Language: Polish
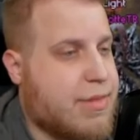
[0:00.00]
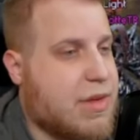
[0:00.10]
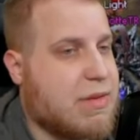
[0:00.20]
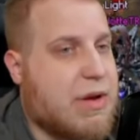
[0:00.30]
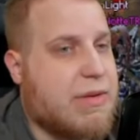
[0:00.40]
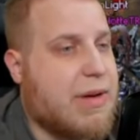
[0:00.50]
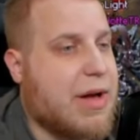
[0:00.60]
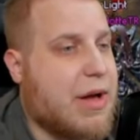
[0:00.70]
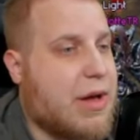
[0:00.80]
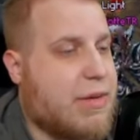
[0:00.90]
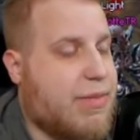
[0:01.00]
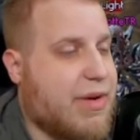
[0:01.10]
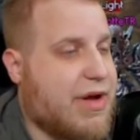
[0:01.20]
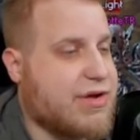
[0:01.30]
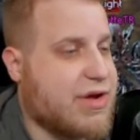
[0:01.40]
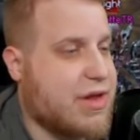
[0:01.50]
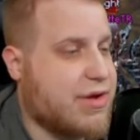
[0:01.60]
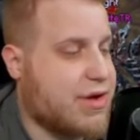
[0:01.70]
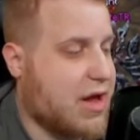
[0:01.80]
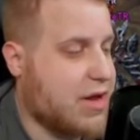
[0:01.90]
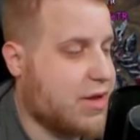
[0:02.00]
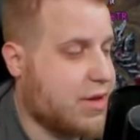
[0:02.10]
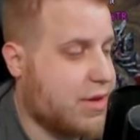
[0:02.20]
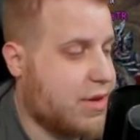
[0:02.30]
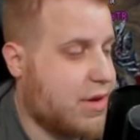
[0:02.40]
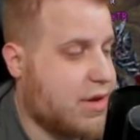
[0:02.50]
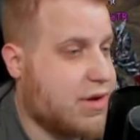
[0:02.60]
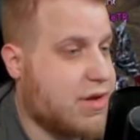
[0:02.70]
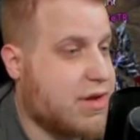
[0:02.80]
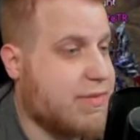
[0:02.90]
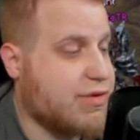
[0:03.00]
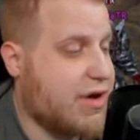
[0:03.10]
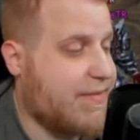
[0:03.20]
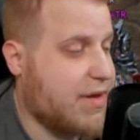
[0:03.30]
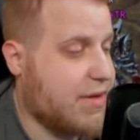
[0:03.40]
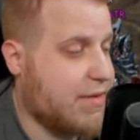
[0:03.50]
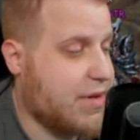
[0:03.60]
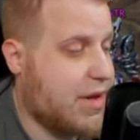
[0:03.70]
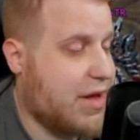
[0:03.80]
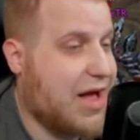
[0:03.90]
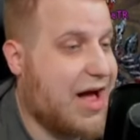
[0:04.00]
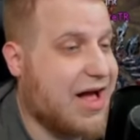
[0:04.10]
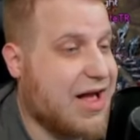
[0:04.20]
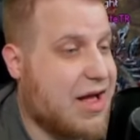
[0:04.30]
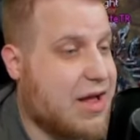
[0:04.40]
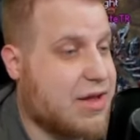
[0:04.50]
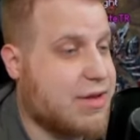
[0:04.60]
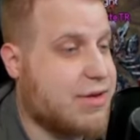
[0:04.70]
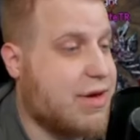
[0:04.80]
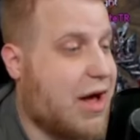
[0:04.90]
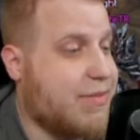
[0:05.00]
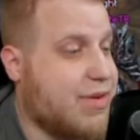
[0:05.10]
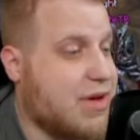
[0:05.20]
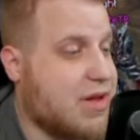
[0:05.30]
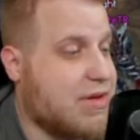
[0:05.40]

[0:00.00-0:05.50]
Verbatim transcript: Dobra, uwaga, pokaż te szkaty. Smocza fasola, agat, ja pier...